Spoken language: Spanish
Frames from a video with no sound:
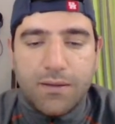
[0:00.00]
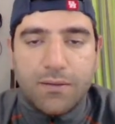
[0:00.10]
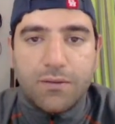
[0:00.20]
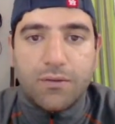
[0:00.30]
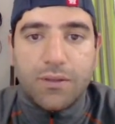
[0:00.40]

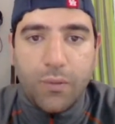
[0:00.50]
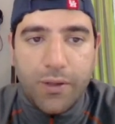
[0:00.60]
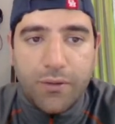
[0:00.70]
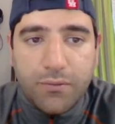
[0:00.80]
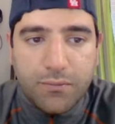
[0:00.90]
Entonces,
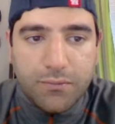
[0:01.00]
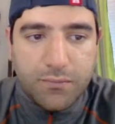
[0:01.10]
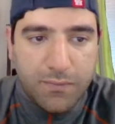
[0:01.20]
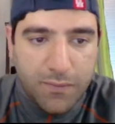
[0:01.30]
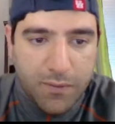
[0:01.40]
bueno,
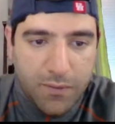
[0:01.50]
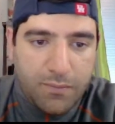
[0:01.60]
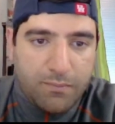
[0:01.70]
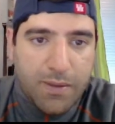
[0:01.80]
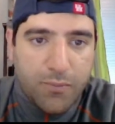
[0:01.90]

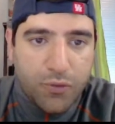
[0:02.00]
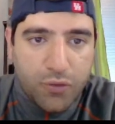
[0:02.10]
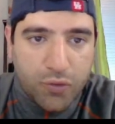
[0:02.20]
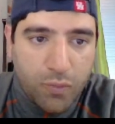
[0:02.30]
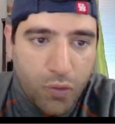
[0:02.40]

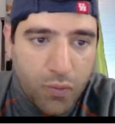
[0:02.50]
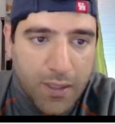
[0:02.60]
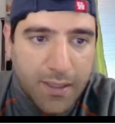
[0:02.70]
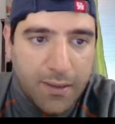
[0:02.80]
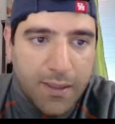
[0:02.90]
Vamos muy
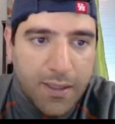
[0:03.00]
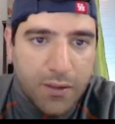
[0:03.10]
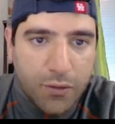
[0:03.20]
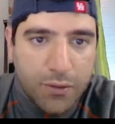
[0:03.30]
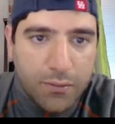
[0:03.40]
bien el día
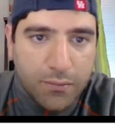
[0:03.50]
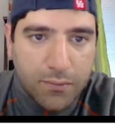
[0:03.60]
de hoy,